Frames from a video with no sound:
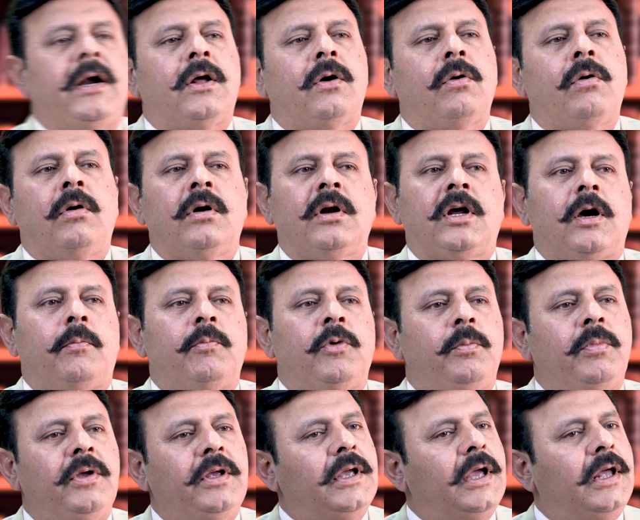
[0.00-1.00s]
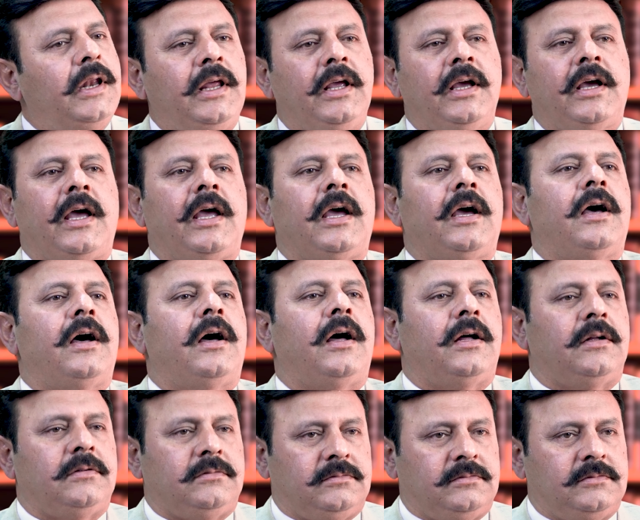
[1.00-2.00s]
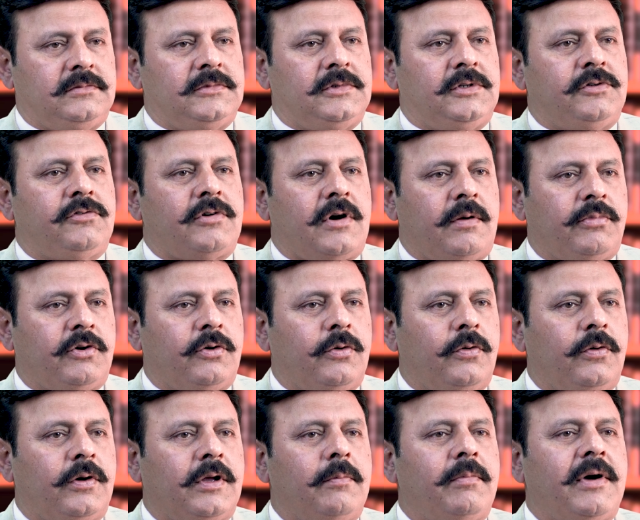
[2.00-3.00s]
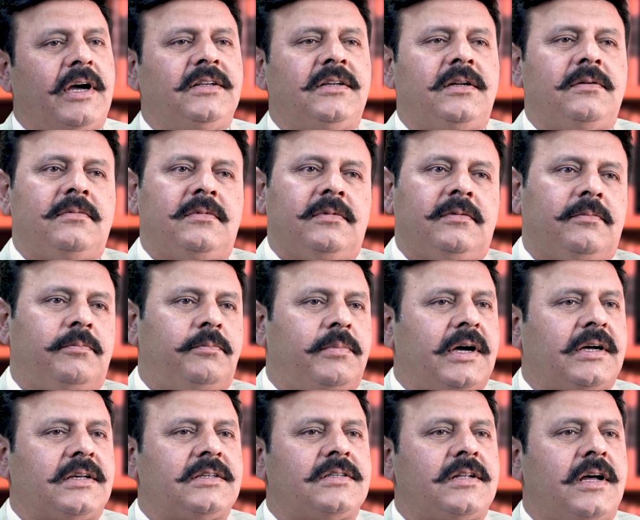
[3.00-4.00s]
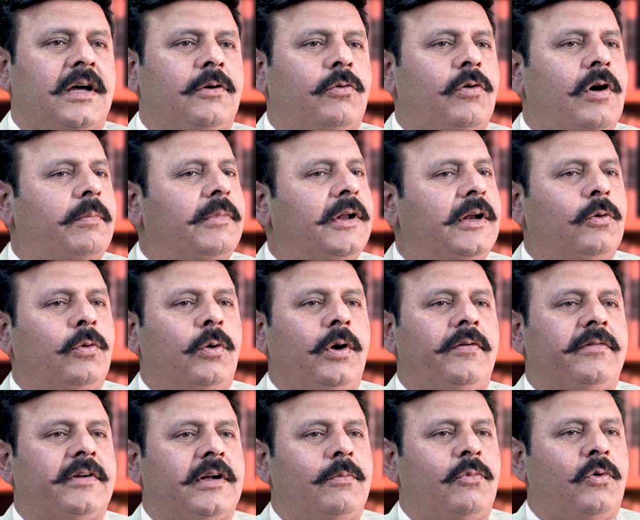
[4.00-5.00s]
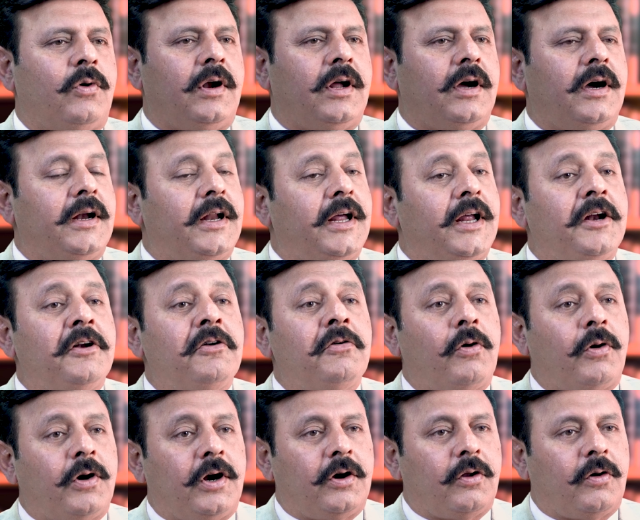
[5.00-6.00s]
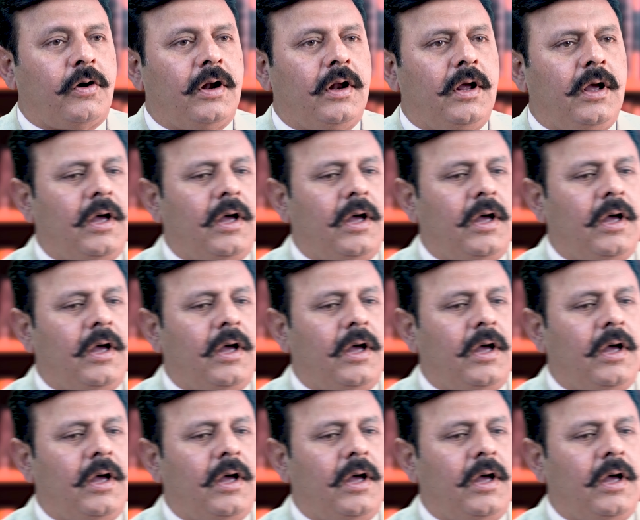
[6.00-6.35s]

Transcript: पेंटागॉन कभी भी ये नहीं कहेगा ट्रंप को कि भाईजान पाकिस्तान को आपने नो लिफ्ट का बोर्ड लगाना है नॉट एट ऑल